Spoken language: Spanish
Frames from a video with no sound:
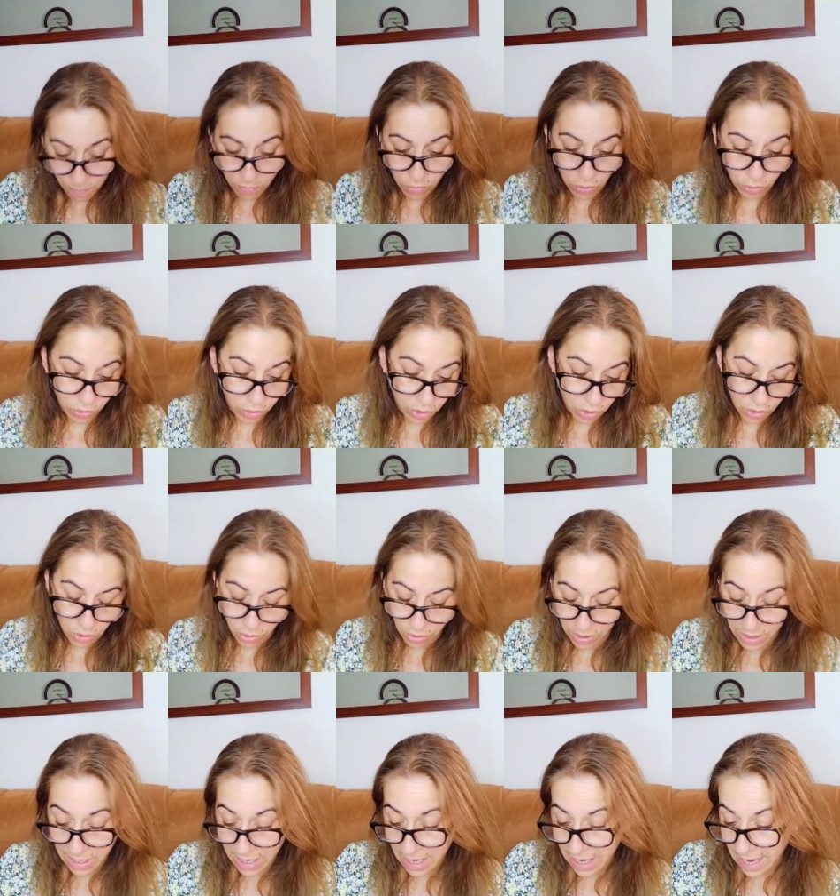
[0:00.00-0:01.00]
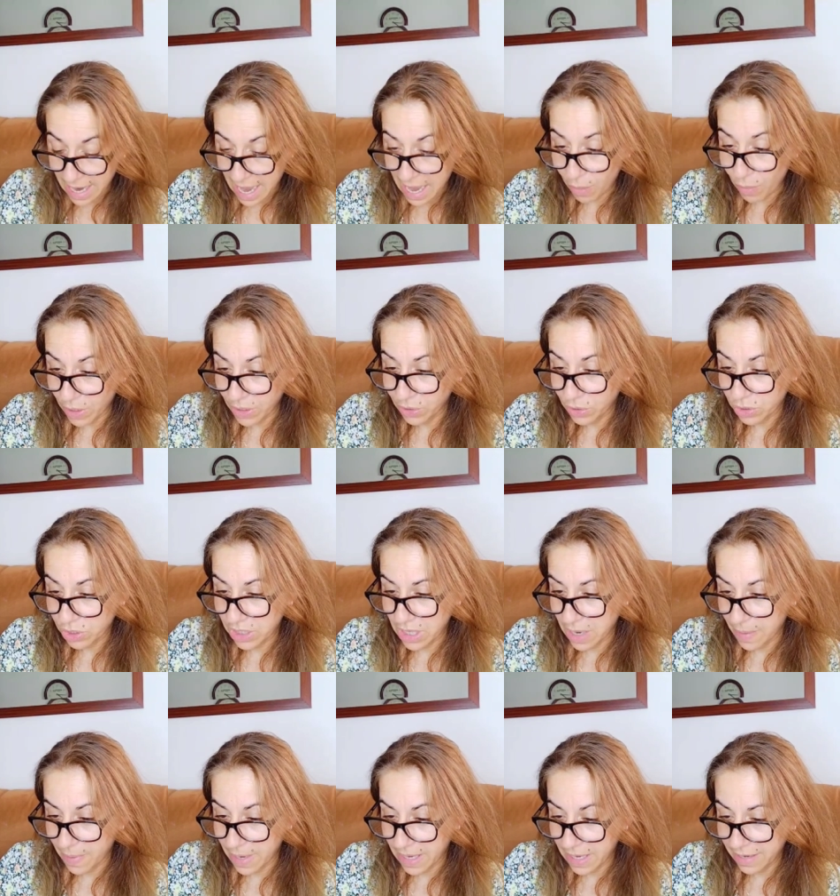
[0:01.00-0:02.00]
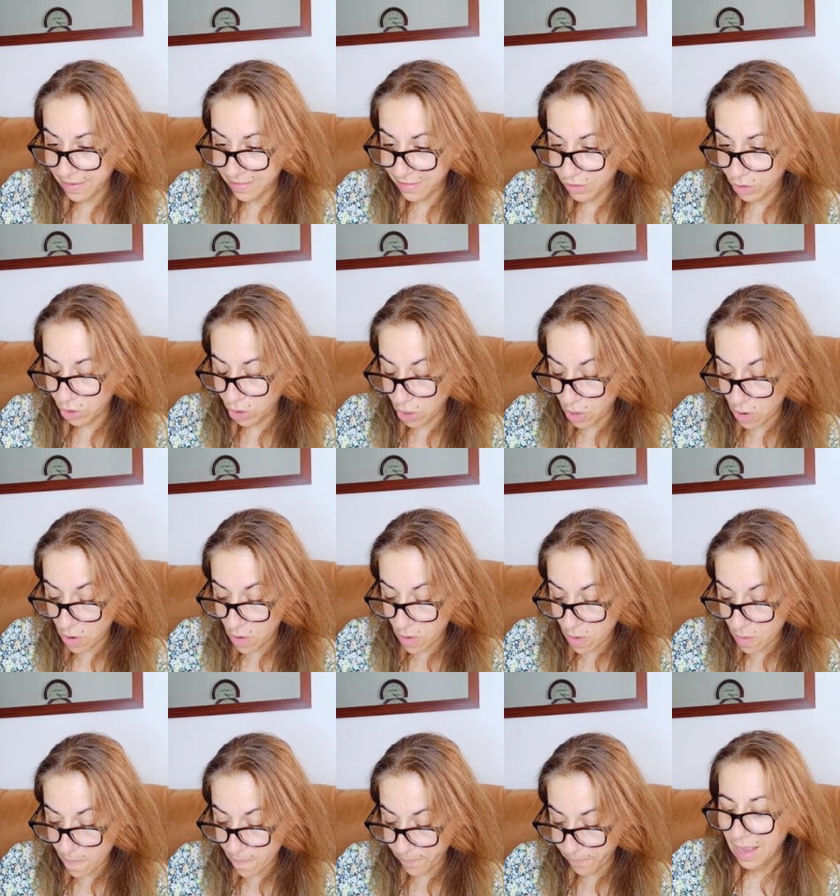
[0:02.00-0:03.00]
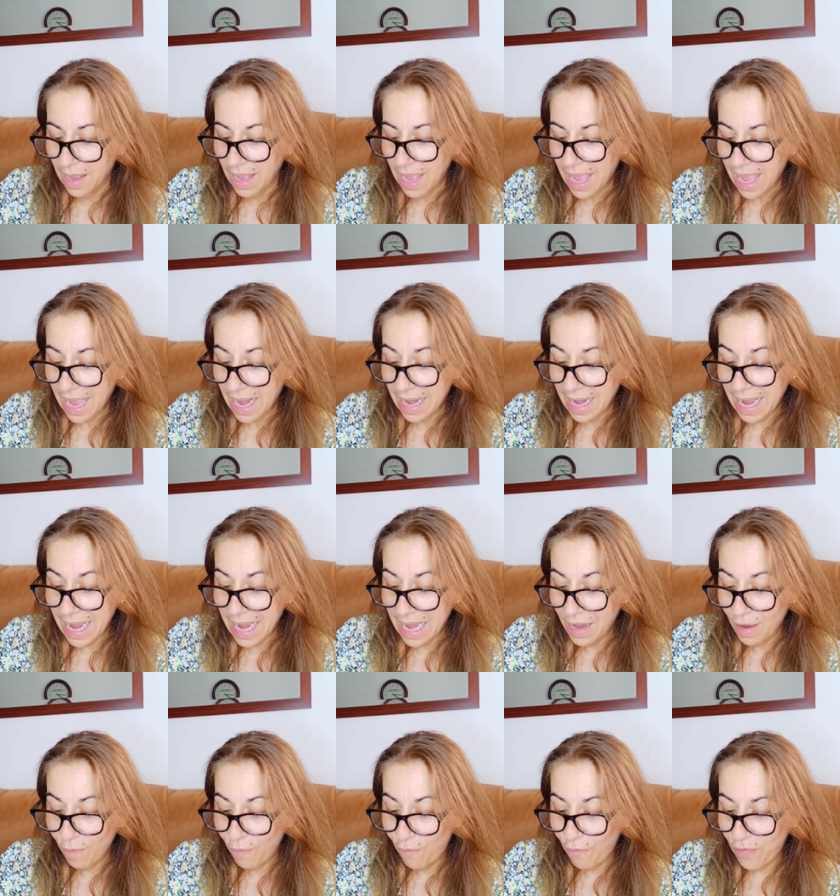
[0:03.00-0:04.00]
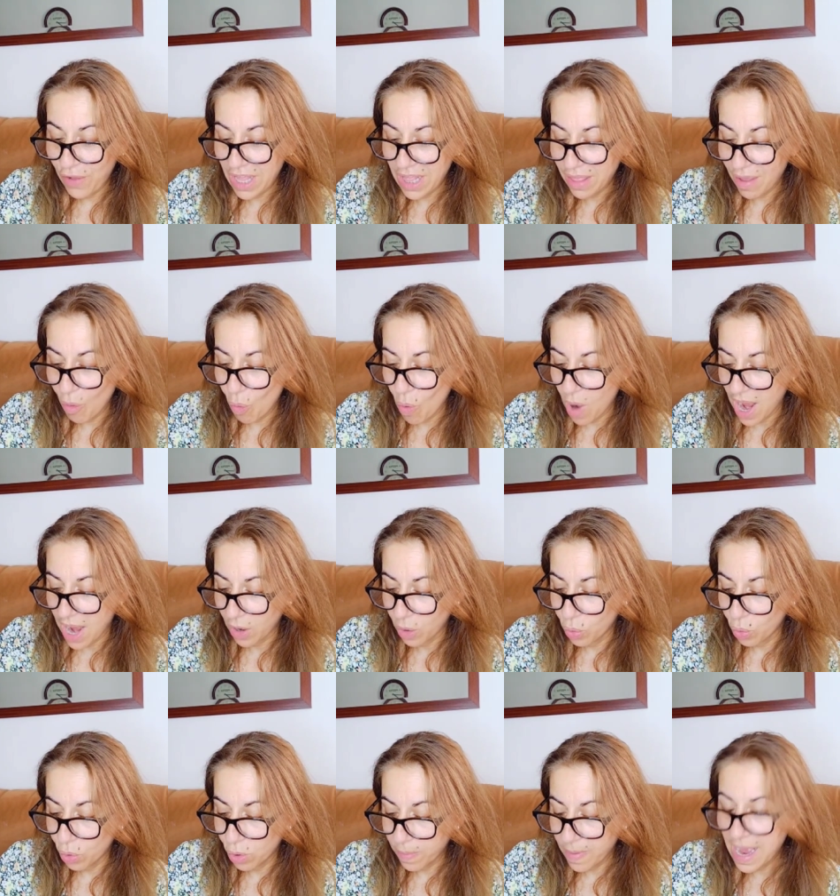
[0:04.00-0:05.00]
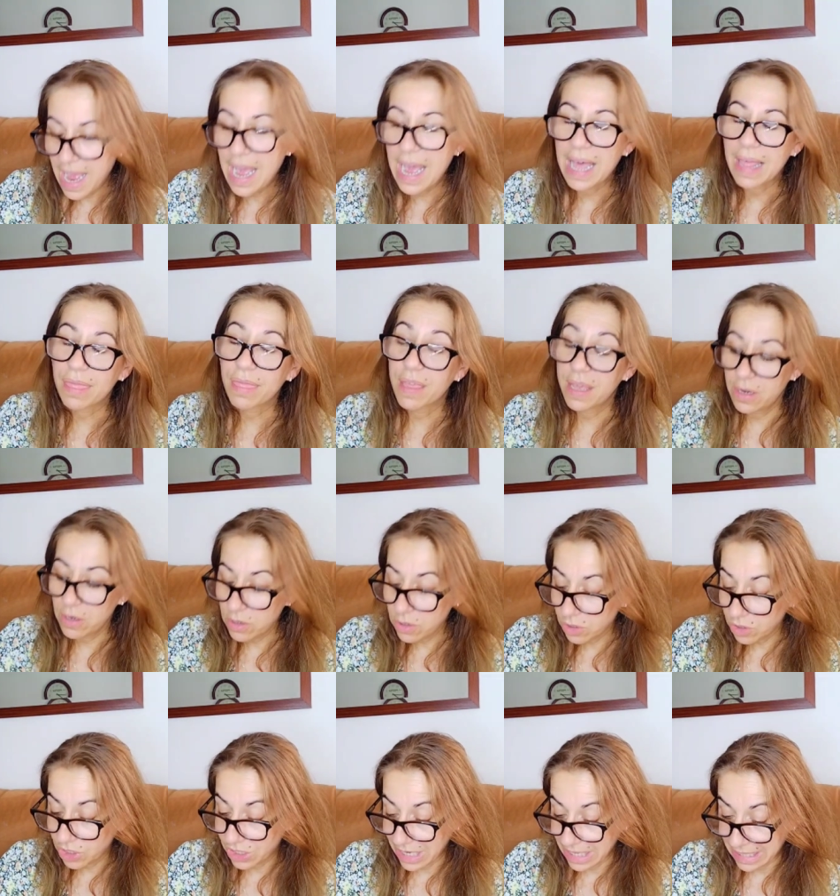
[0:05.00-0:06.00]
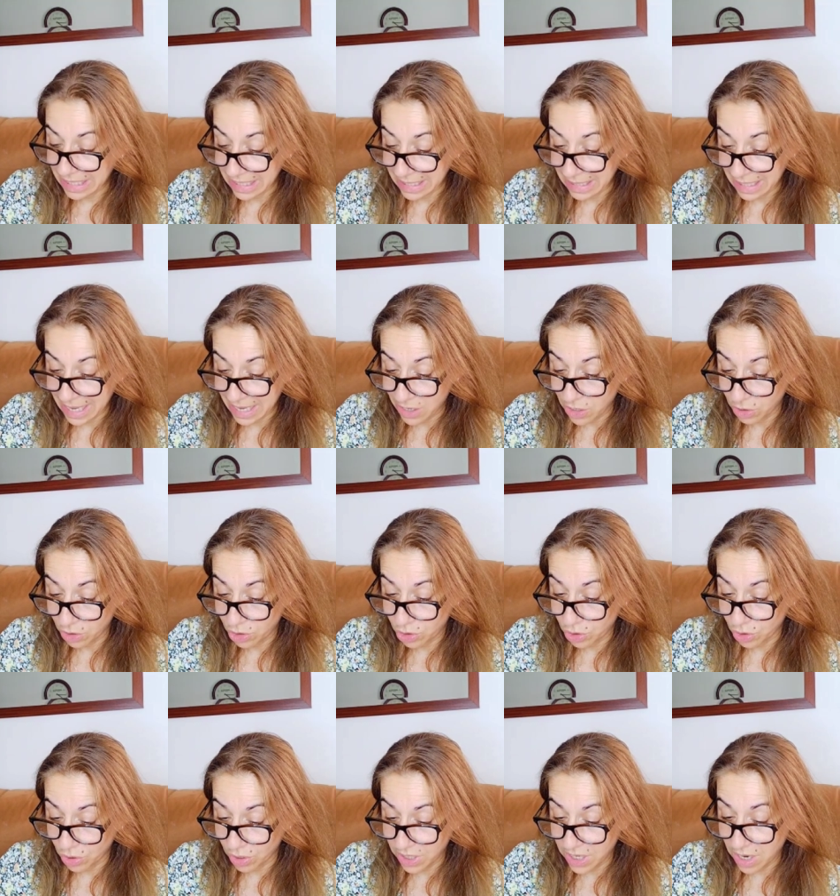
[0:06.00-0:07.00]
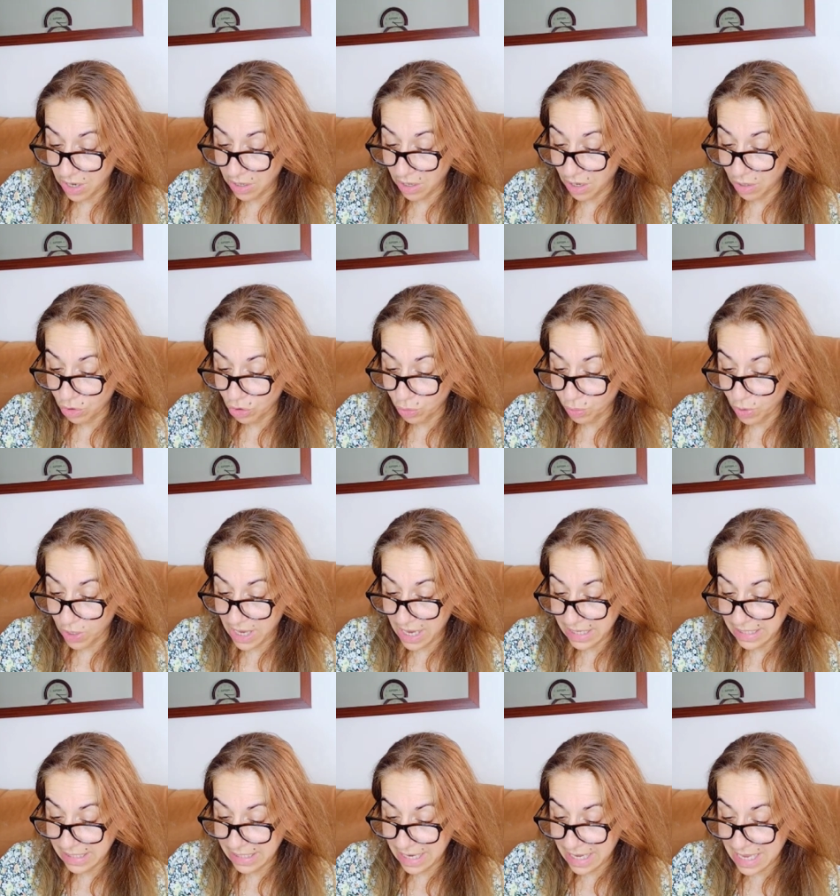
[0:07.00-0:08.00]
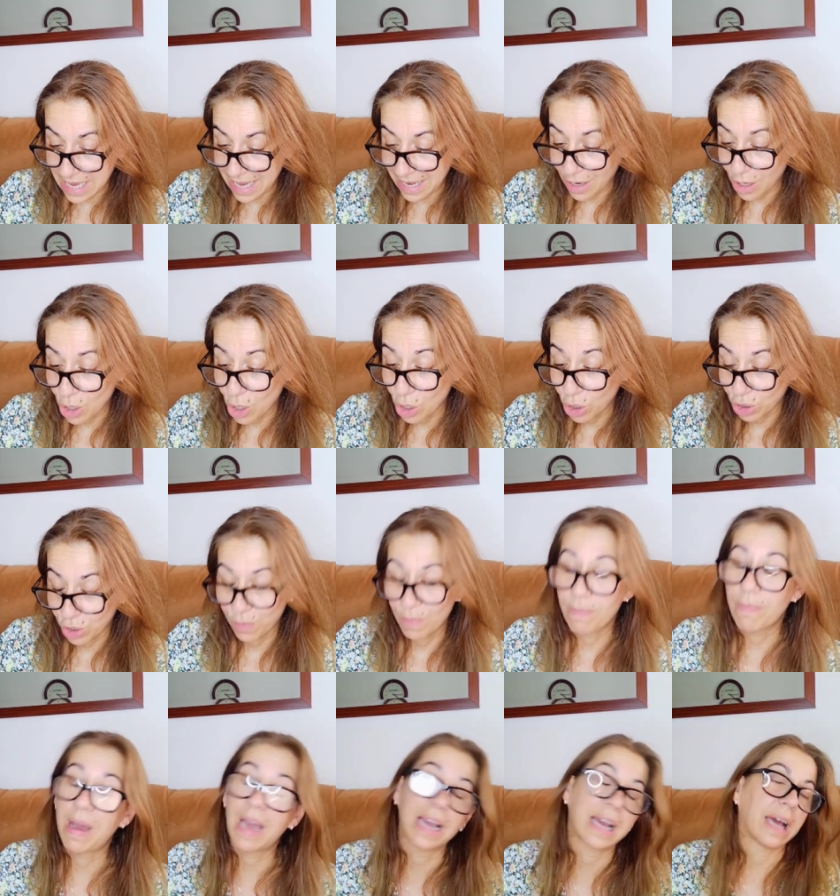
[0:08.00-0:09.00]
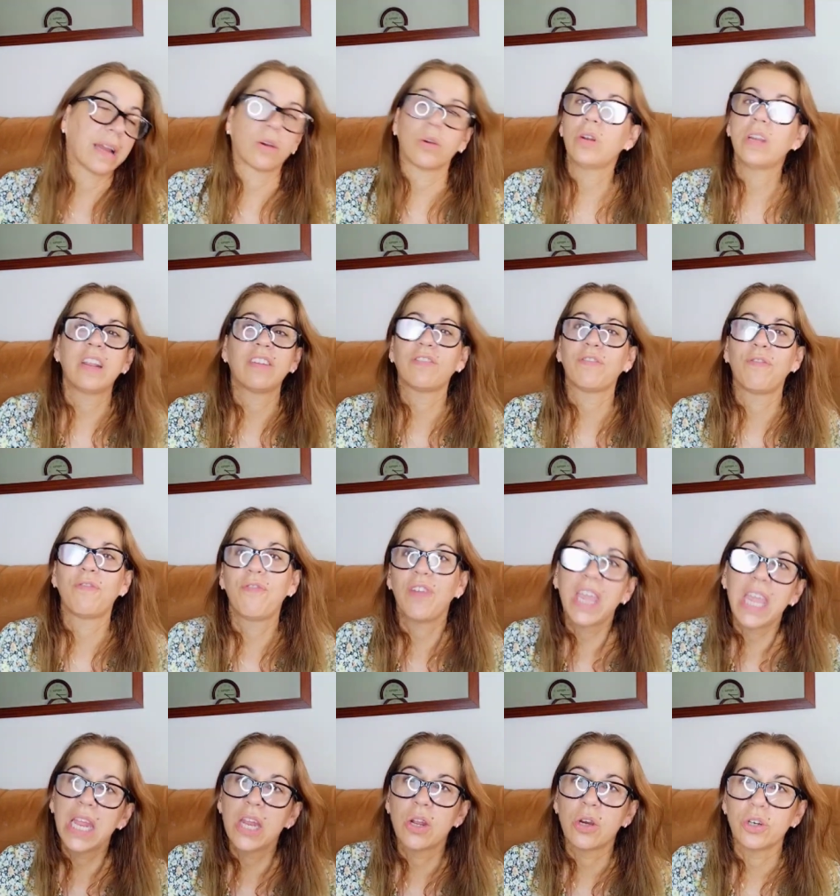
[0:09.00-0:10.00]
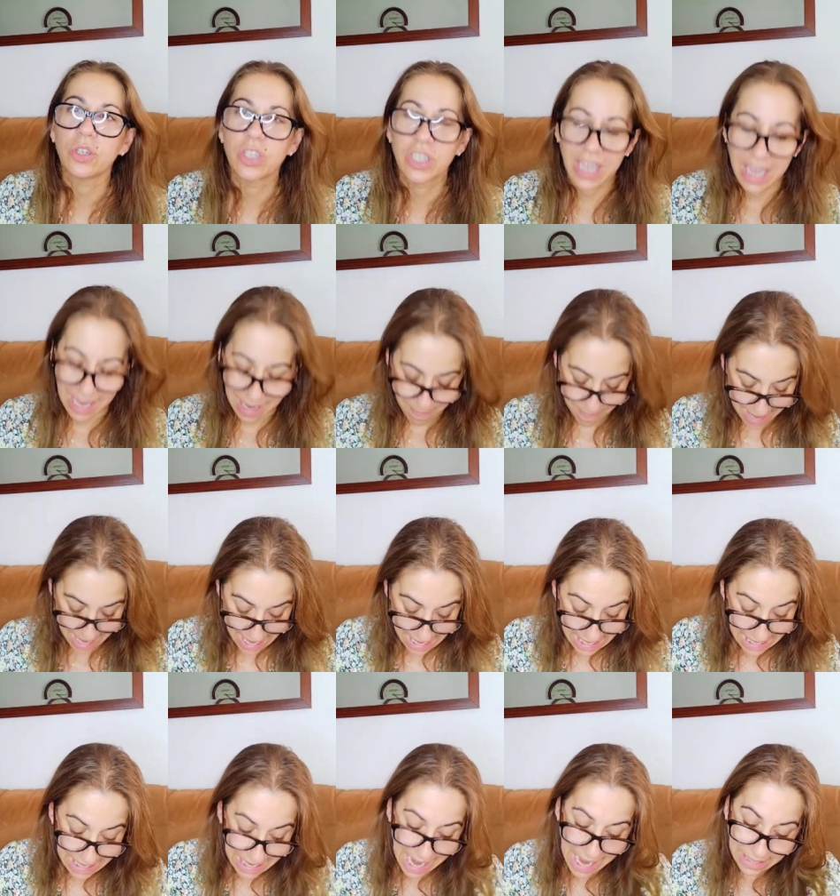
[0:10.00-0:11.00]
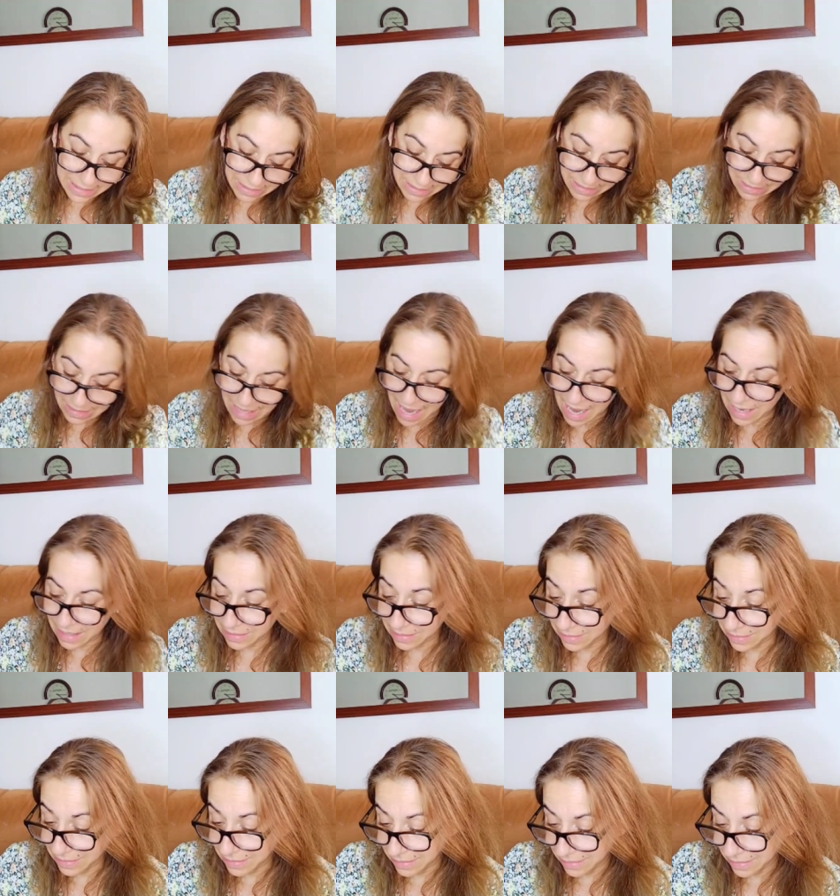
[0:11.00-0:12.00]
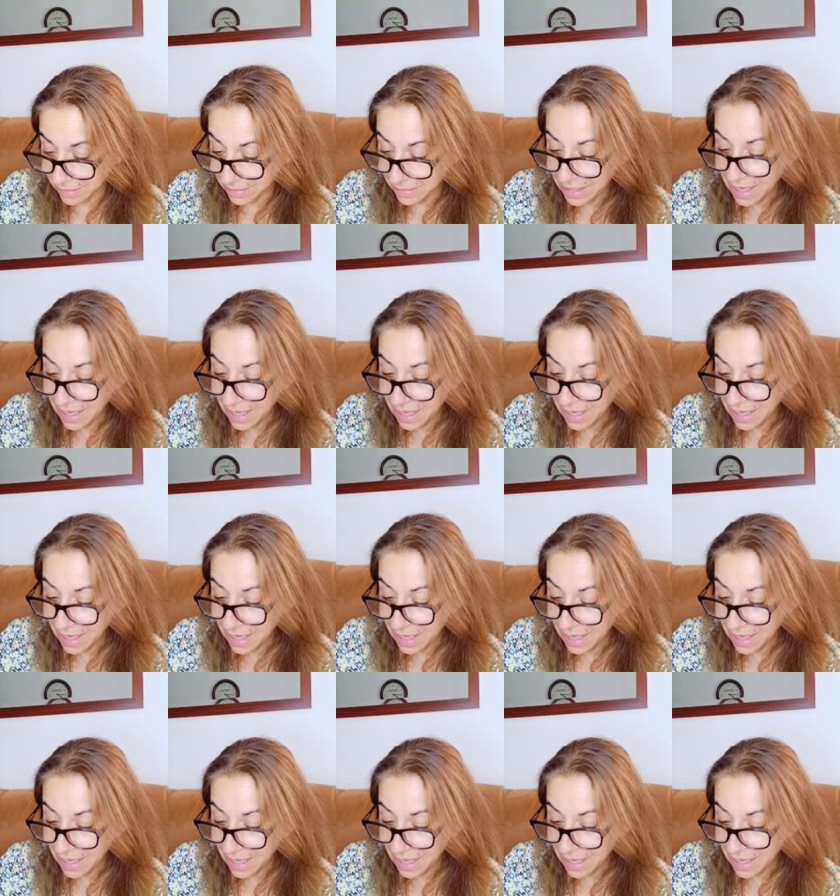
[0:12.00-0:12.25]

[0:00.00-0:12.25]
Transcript: montón. ¿A cuánto estaba esto? Mm, mm. El fideuá curva a 0,78. Y ahora os voy a enseñar los macarrones finos que me encantan,